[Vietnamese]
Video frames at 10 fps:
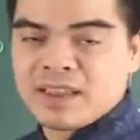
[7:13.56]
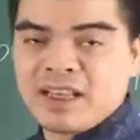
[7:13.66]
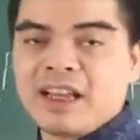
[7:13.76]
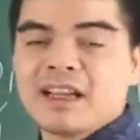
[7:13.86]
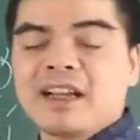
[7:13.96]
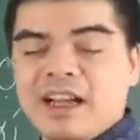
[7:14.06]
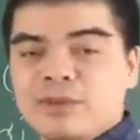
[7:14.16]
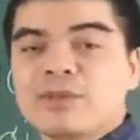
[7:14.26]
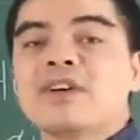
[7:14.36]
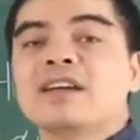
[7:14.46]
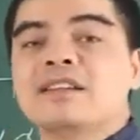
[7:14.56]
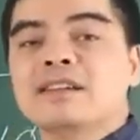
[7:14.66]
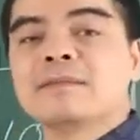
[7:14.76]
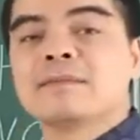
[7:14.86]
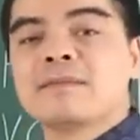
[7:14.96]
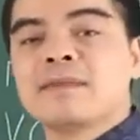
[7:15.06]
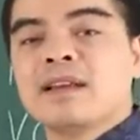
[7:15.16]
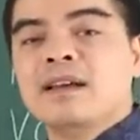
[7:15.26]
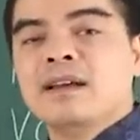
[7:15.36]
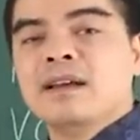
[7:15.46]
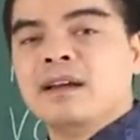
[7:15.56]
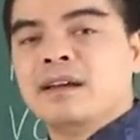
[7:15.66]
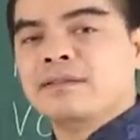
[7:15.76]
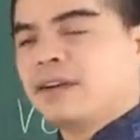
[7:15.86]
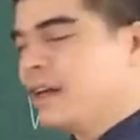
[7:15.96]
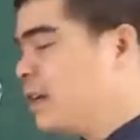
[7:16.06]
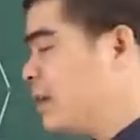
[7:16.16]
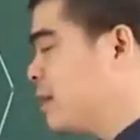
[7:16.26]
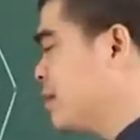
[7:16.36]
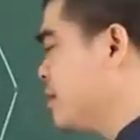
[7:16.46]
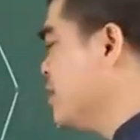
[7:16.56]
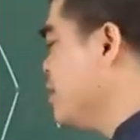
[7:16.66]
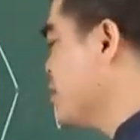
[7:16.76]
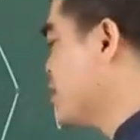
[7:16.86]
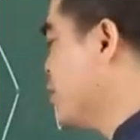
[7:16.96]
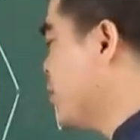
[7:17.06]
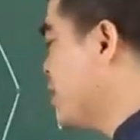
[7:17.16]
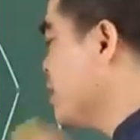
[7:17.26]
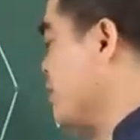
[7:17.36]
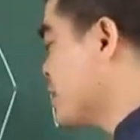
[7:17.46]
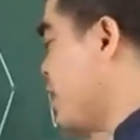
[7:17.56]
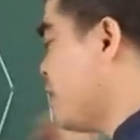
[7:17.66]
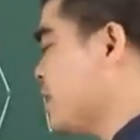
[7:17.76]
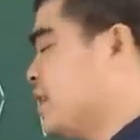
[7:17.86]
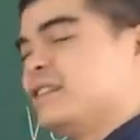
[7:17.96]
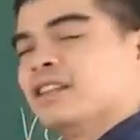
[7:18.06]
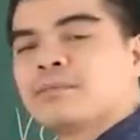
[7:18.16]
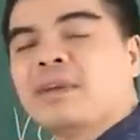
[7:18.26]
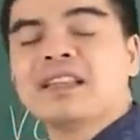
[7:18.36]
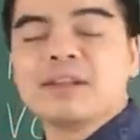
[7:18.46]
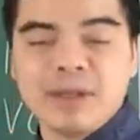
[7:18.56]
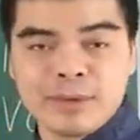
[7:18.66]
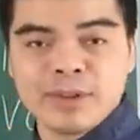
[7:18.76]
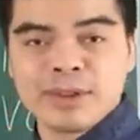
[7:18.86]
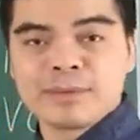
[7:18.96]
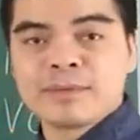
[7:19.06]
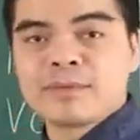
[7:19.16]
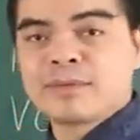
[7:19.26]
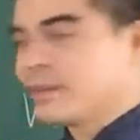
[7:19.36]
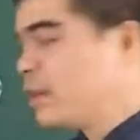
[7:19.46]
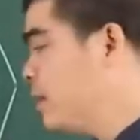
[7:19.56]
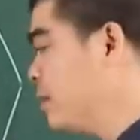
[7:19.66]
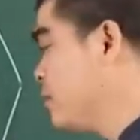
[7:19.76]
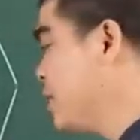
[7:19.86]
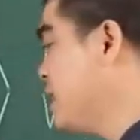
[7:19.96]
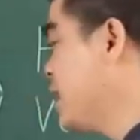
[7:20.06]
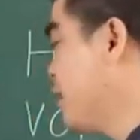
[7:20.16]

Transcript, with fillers: lại càng tuyệt vời nữa. À, và những người tuổi xỉu và những người tuổi dậu thì chỉ được bán tam hợp thôi. Đó. Vậy nên